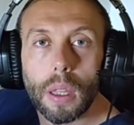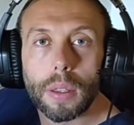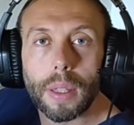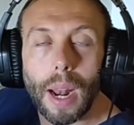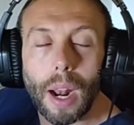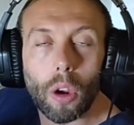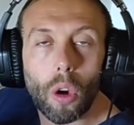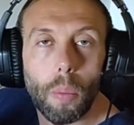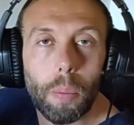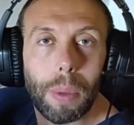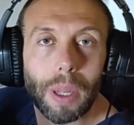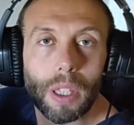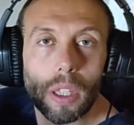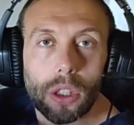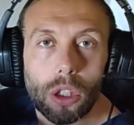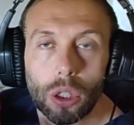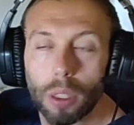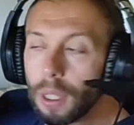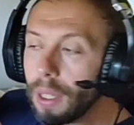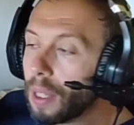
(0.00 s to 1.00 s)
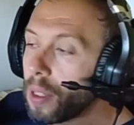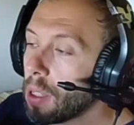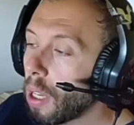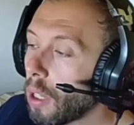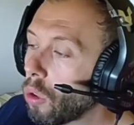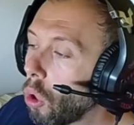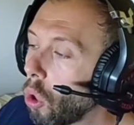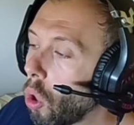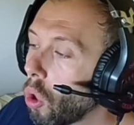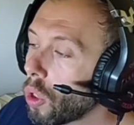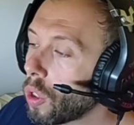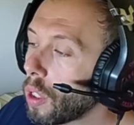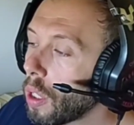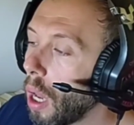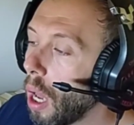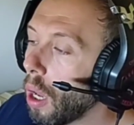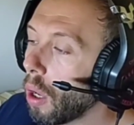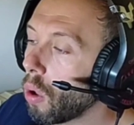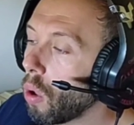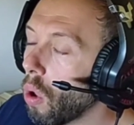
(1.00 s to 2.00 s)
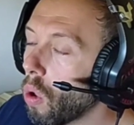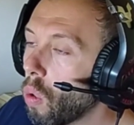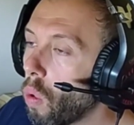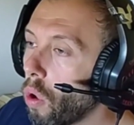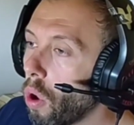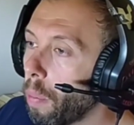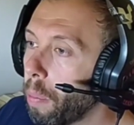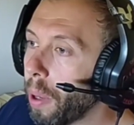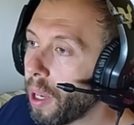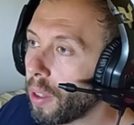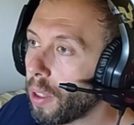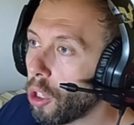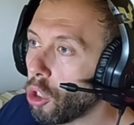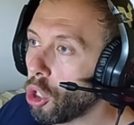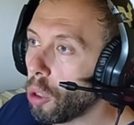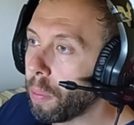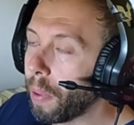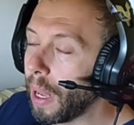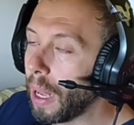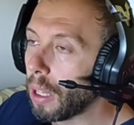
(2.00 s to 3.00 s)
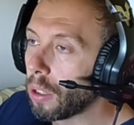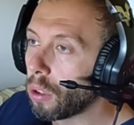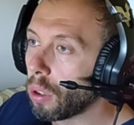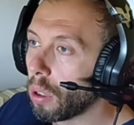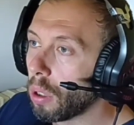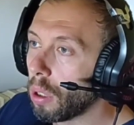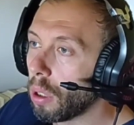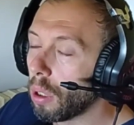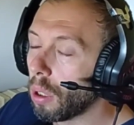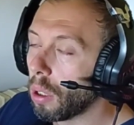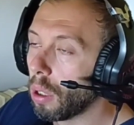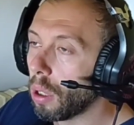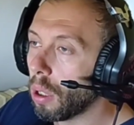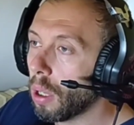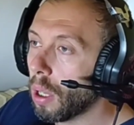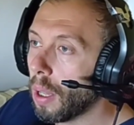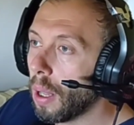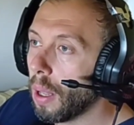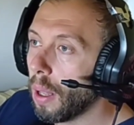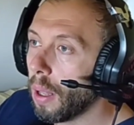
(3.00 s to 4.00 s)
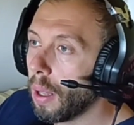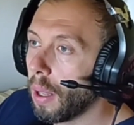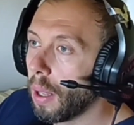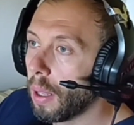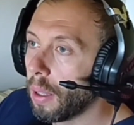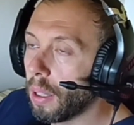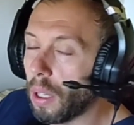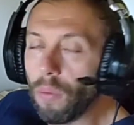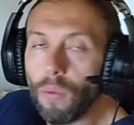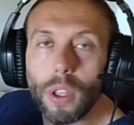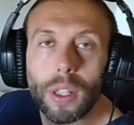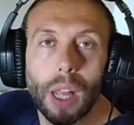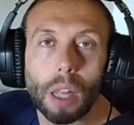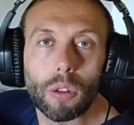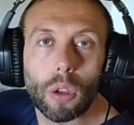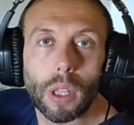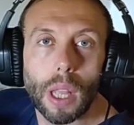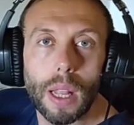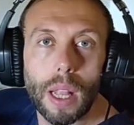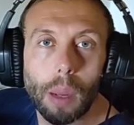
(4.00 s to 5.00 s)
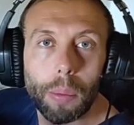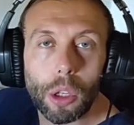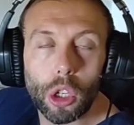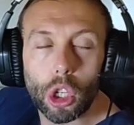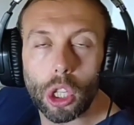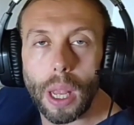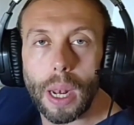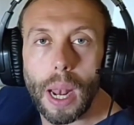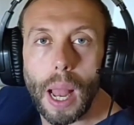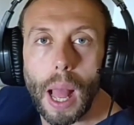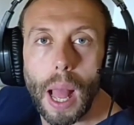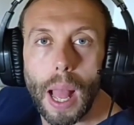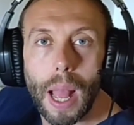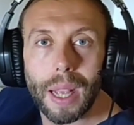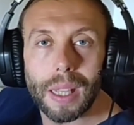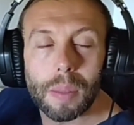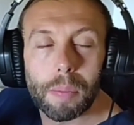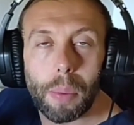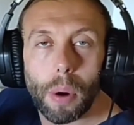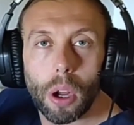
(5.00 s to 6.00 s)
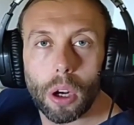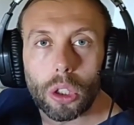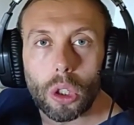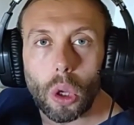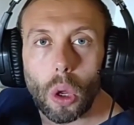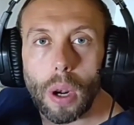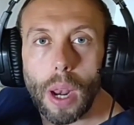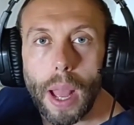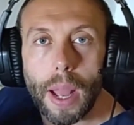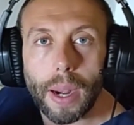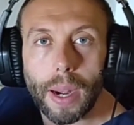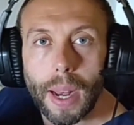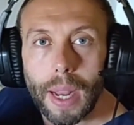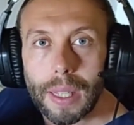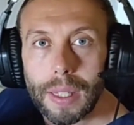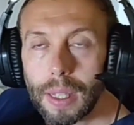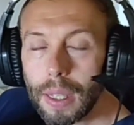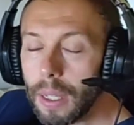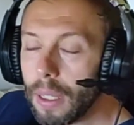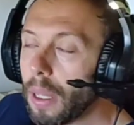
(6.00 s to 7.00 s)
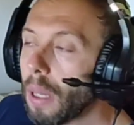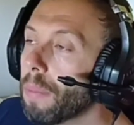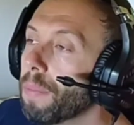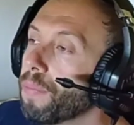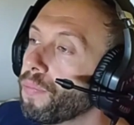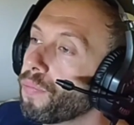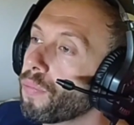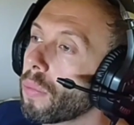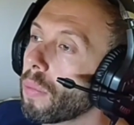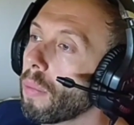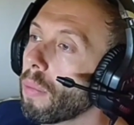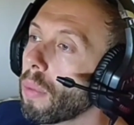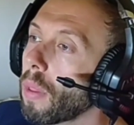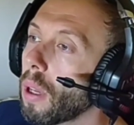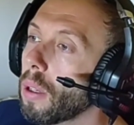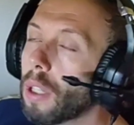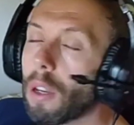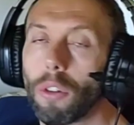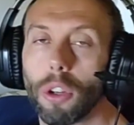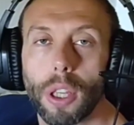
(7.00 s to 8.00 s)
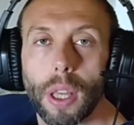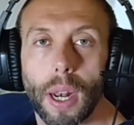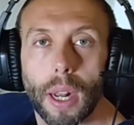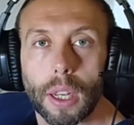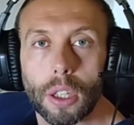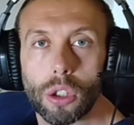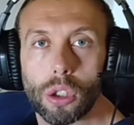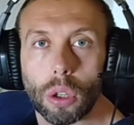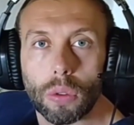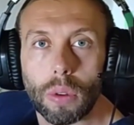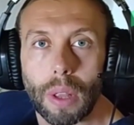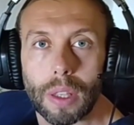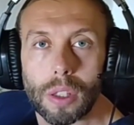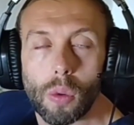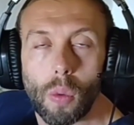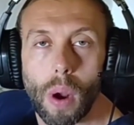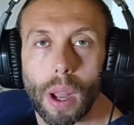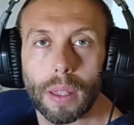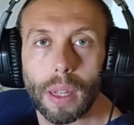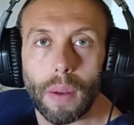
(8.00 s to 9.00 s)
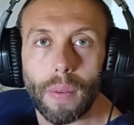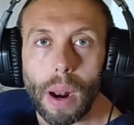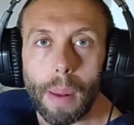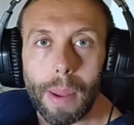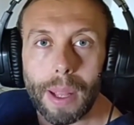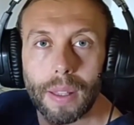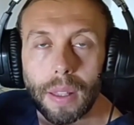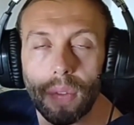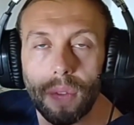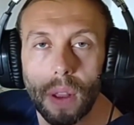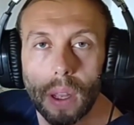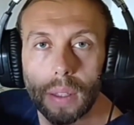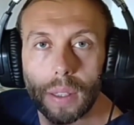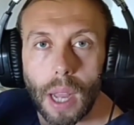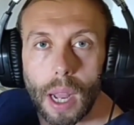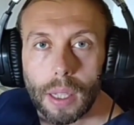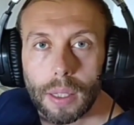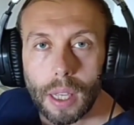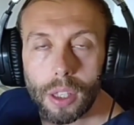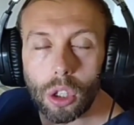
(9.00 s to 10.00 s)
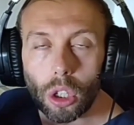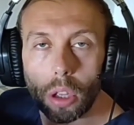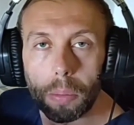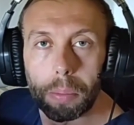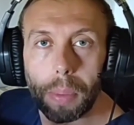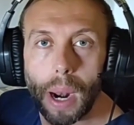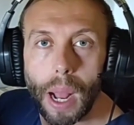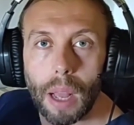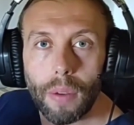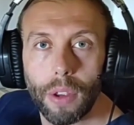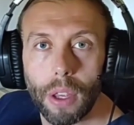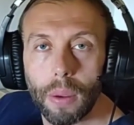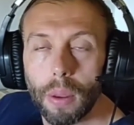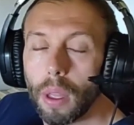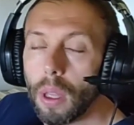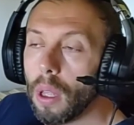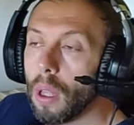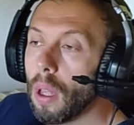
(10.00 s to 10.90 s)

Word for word: della competizione di assetto corsa con cui ho partecipato, invitato dagli amici della Esport Online Racing. Devo dire che sono una squadra veramente affiatata, sono bravi,